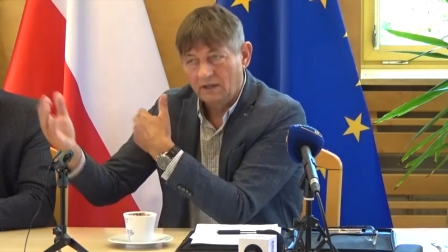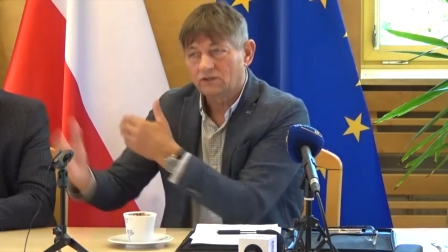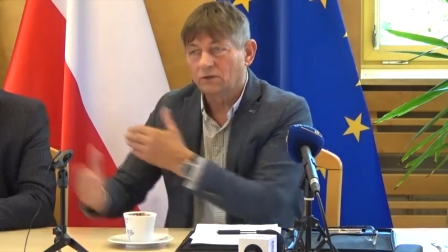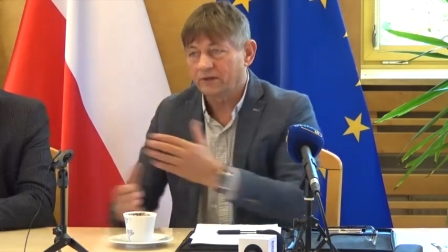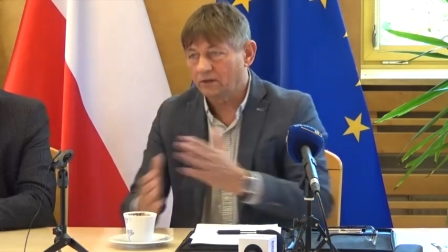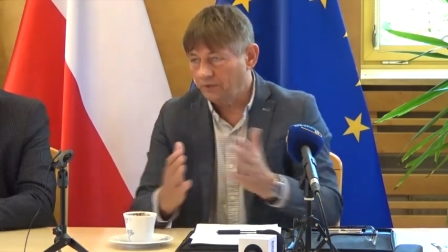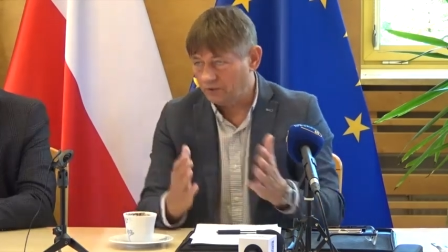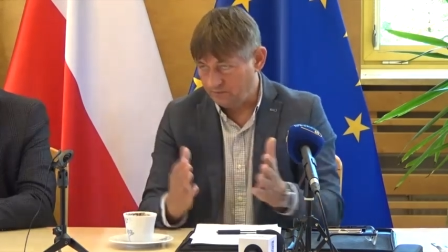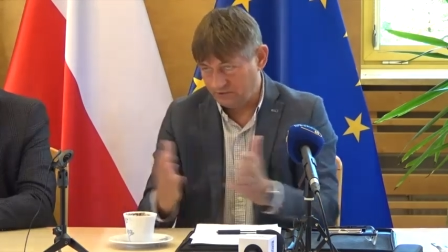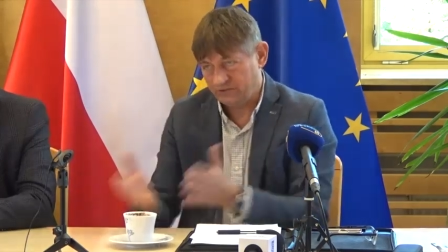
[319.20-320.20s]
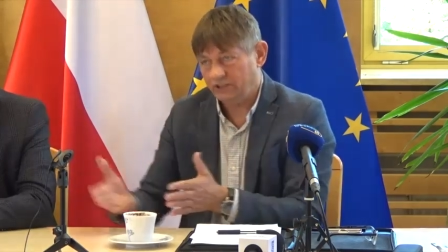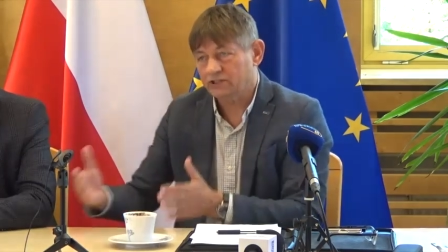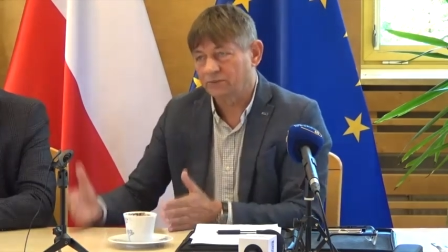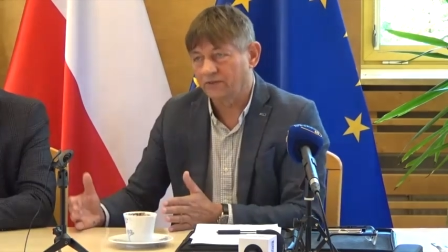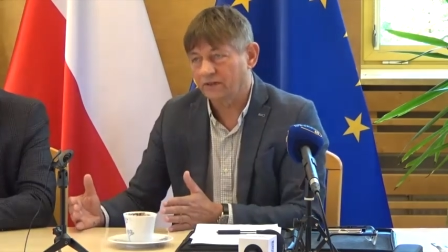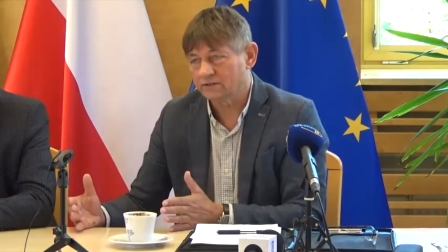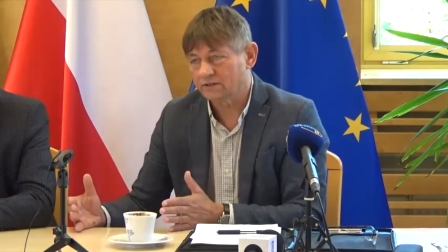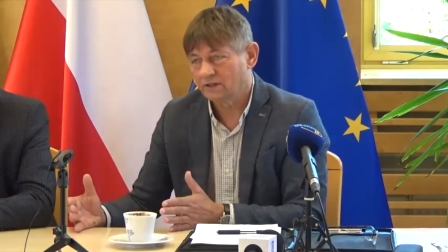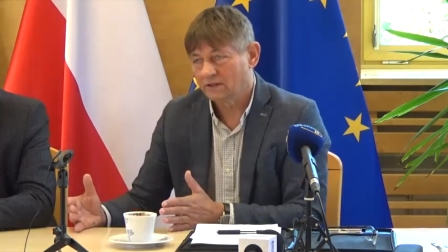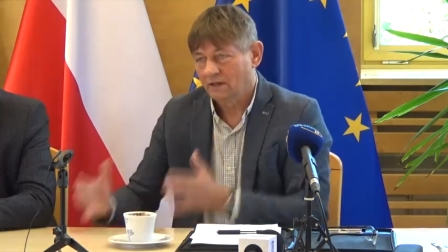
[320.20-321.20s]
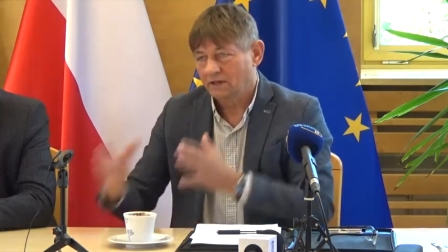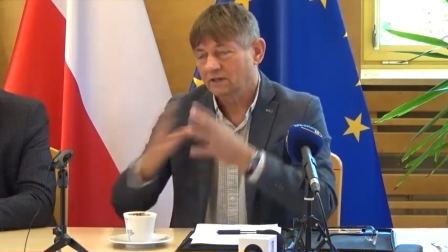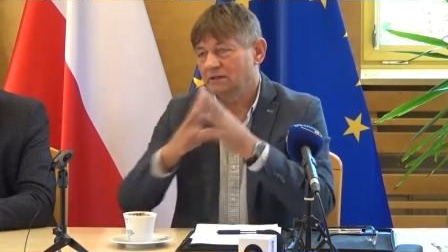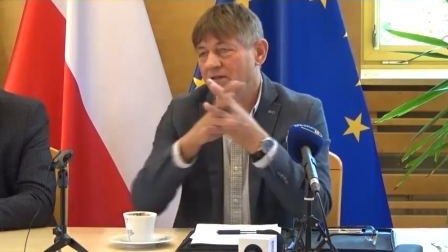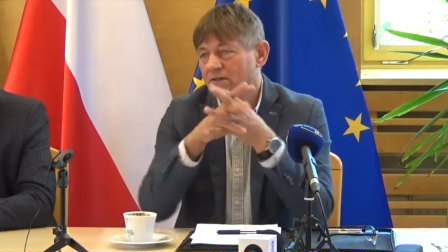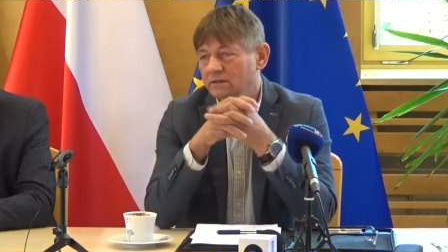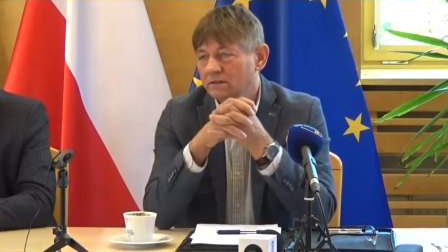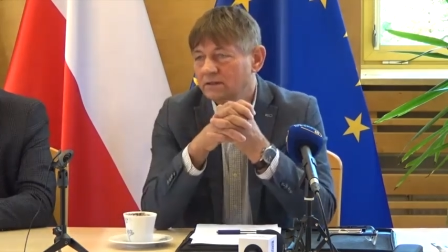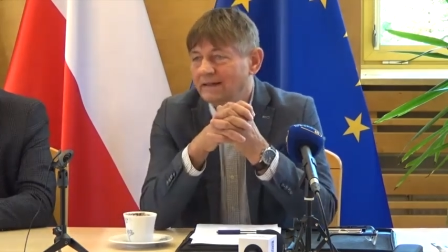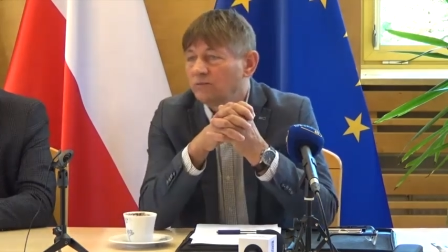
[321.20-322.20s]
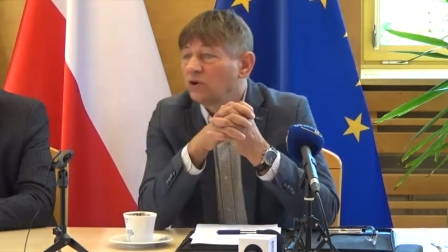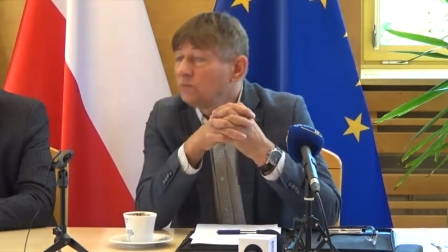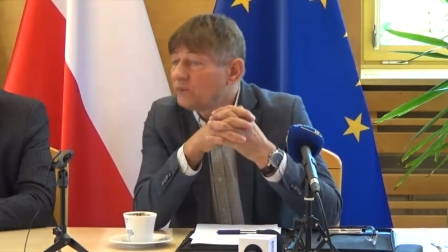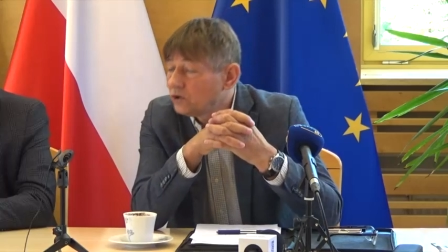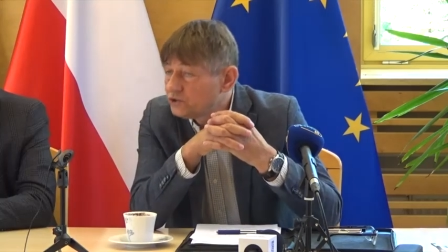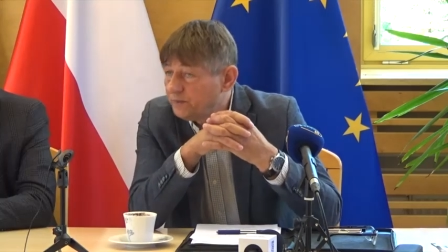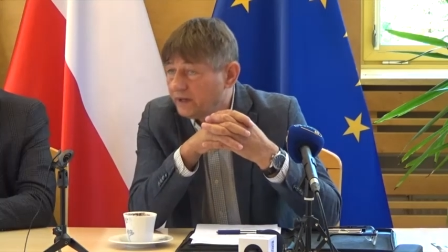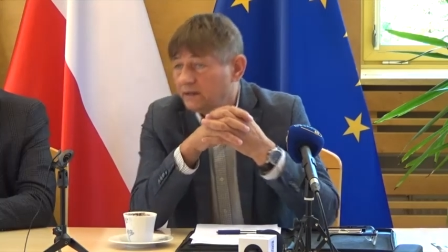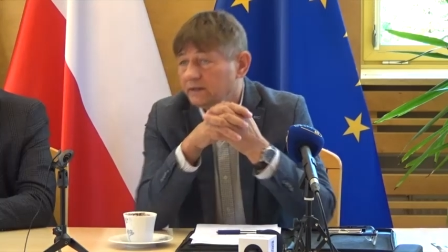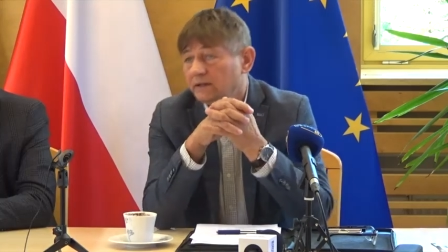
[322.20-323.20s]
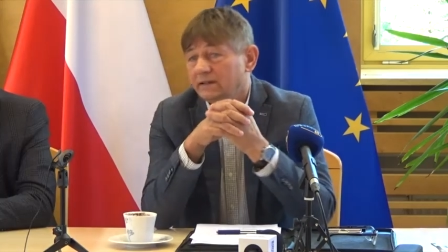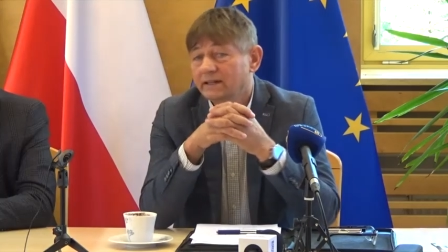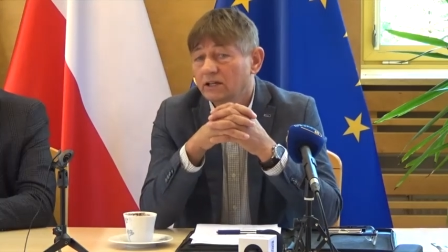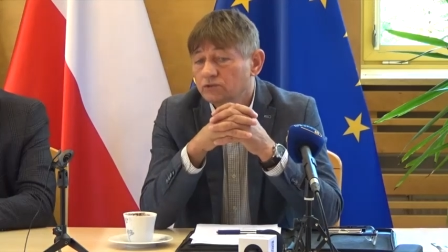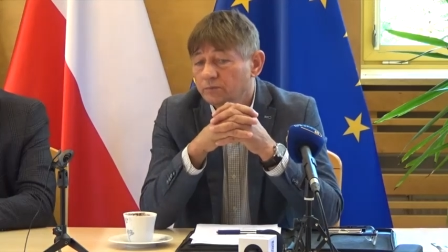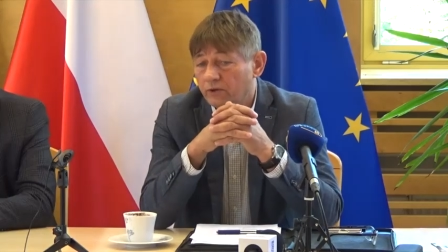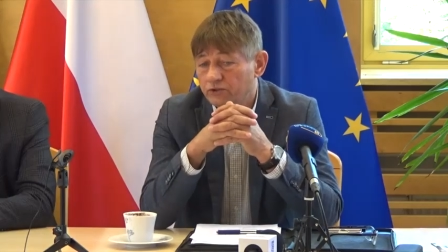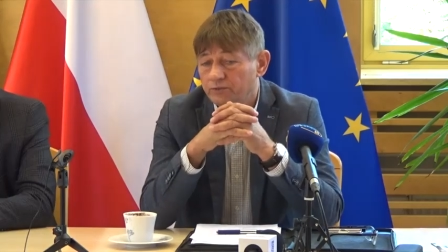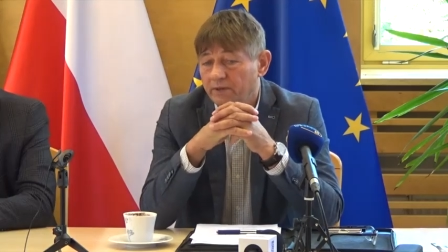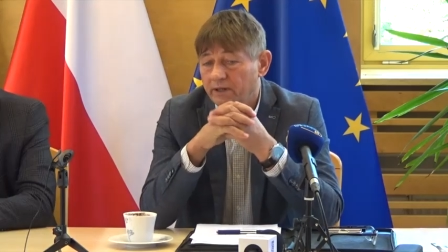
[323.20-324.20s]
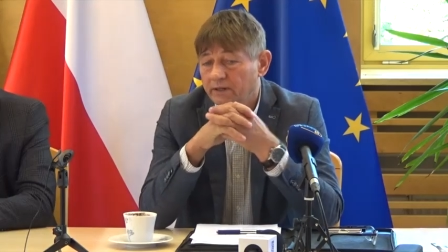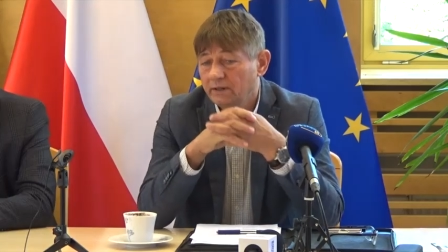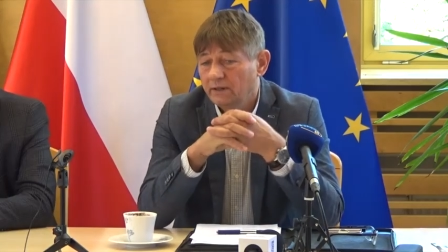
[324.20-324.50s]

Dopiero, po, czy inaczej mówiąc, e, na moją prośbę, na naszą prośbę e,